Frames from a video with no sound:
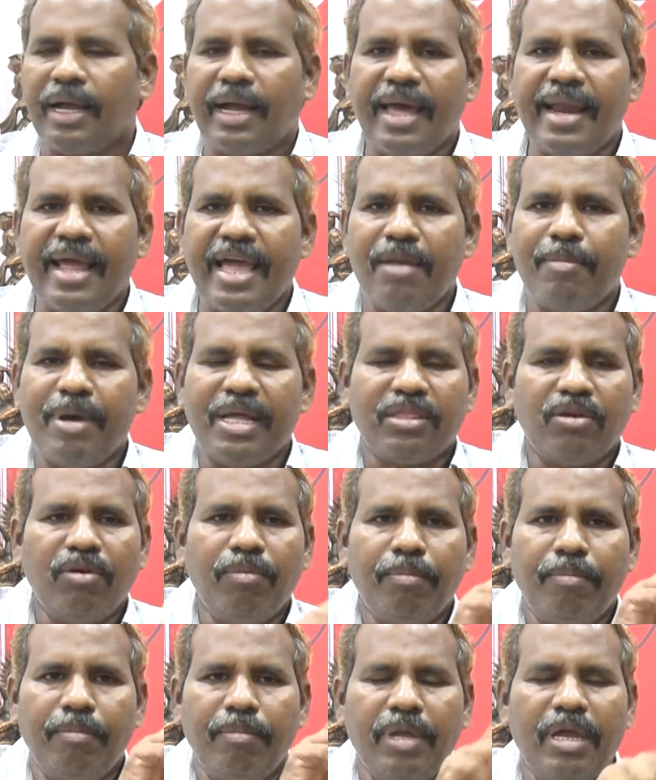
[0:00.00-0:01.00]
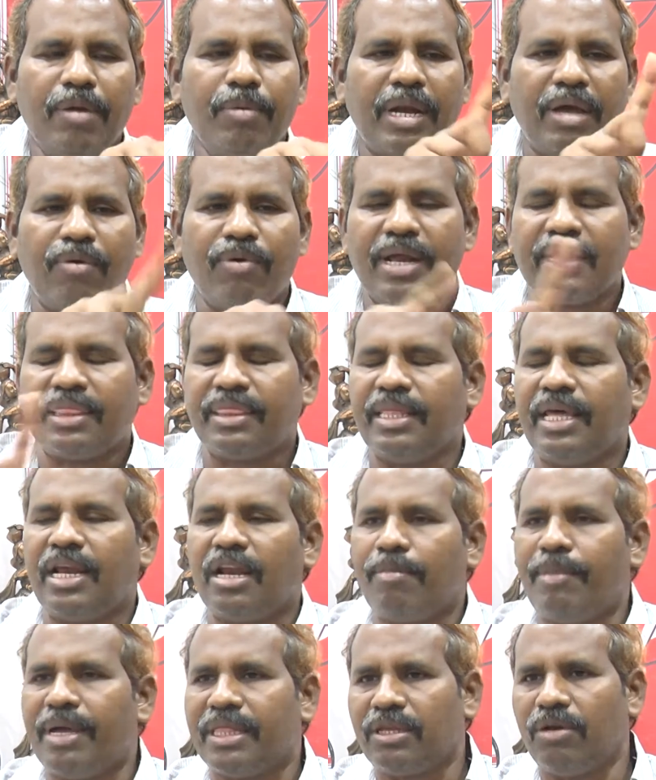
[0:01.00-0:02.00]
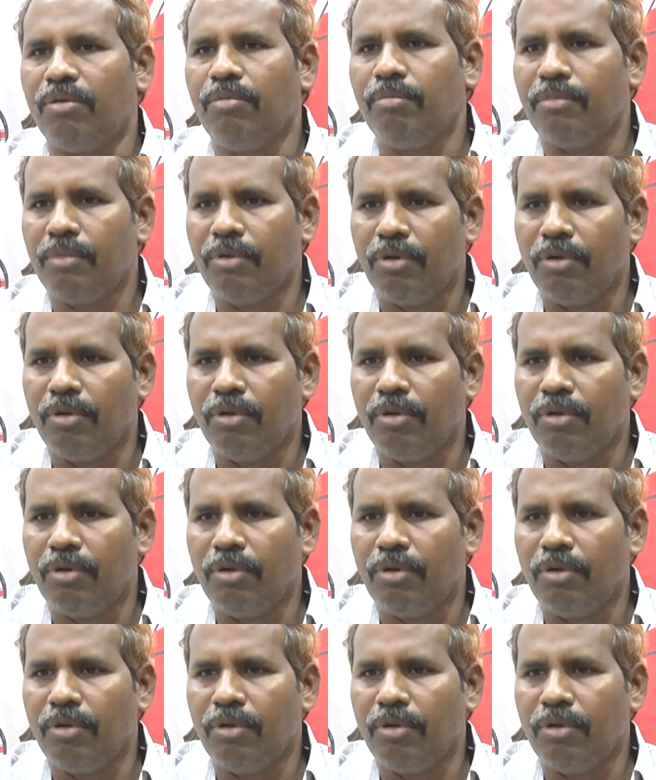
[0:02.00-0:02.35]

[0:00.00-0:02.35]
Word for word: కానీ ఆయన మాత్రం మేము నవరత్నాలకు మాత్రం